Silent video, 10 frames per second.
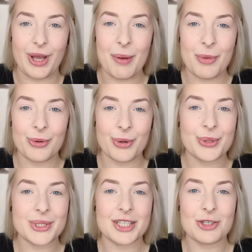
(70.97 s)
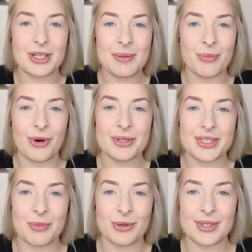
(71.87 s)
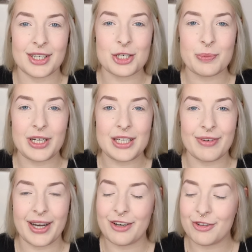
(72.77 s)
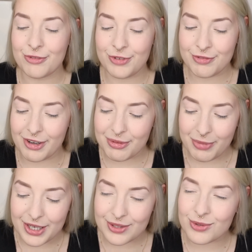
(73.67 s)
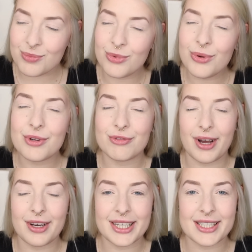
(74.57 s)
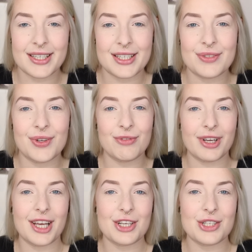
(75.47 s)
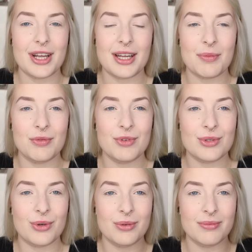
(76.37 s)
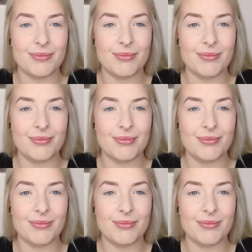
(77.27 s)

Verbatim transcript: Wir haben auch noch kurz geschrieben morgens, aber unser Gespräch war dann irgendwie, weil wir beide so müde waren, extra deswegen Wecker gestellt haben, irgendwie so,